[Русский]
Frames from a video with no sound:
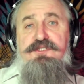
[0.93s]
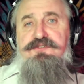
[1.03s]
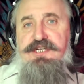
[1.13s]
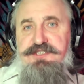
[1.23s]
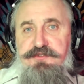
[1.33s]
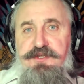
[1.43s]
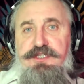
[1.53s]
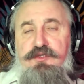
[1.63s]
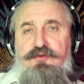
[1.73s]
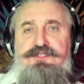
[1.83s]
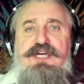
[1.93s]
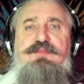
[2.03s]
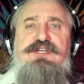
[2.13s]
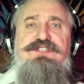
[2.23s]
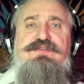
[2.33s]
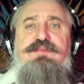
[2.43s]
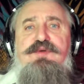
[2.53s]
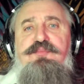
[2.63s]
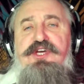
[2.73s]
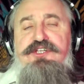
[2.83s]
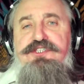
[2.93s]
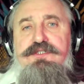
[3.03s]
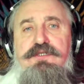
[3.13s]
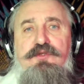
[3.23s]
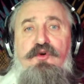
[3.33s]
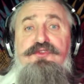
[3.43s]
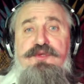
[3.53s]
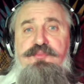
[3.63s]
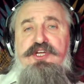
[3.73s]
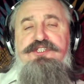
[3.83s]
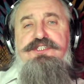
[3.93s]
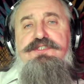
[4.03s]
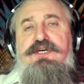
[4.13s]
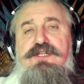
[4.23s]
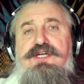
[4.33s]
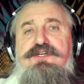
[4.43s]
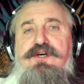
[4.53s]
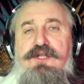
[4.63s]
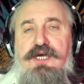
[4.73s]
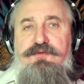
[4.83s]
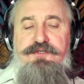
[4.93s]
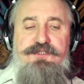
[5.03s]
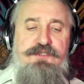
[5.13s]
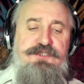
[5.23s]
Здравствуйте, дорогие друзья мои, с вами Перч, э, доктор Перч Николай Николаевич.